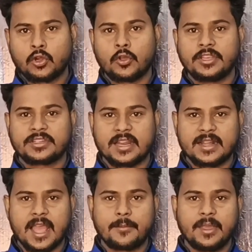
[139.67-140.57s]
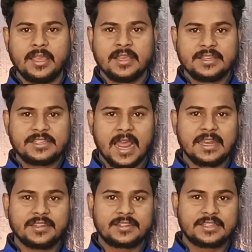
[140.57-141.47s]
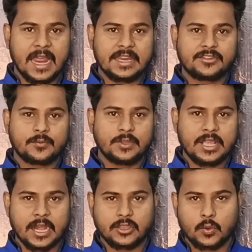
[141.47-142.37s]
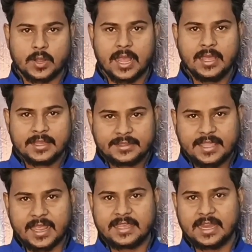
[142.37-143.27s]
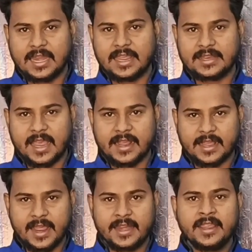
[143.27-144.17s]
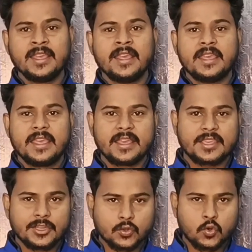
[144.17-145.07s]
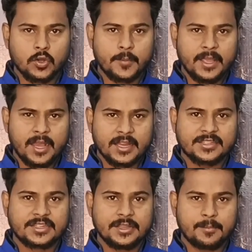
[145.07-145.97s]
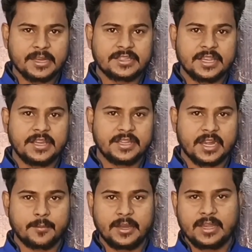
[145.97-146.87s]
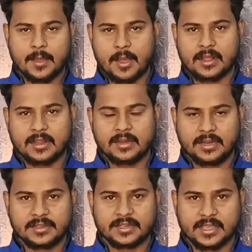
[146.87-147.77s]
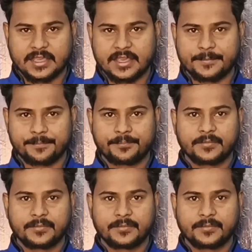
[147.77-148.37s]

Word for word: दोनों ही संकाय में 40 40 विद्यार्थियों का दाखिला लिया जाएगा यानी एक स्कूल में 80 बच्चे इंटर में नामांकन ले सकेंगे